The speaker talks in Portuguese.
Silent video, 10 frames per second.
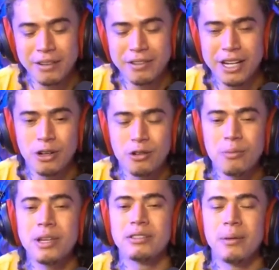Maria viajou
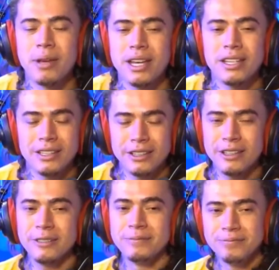comigo também
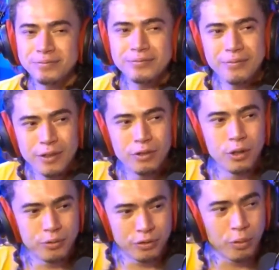e
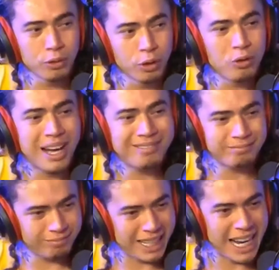foi, fomos num lugar
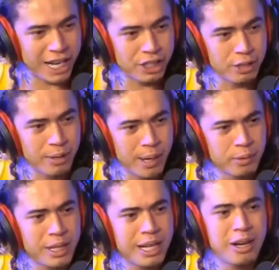trash
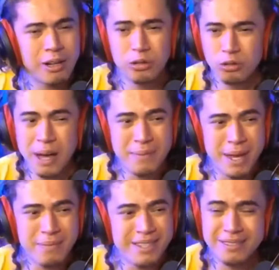mesmo, né? é. um lugar
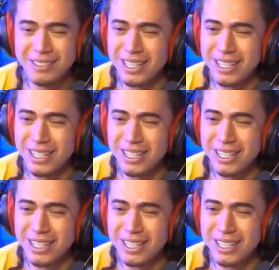mesmo. De,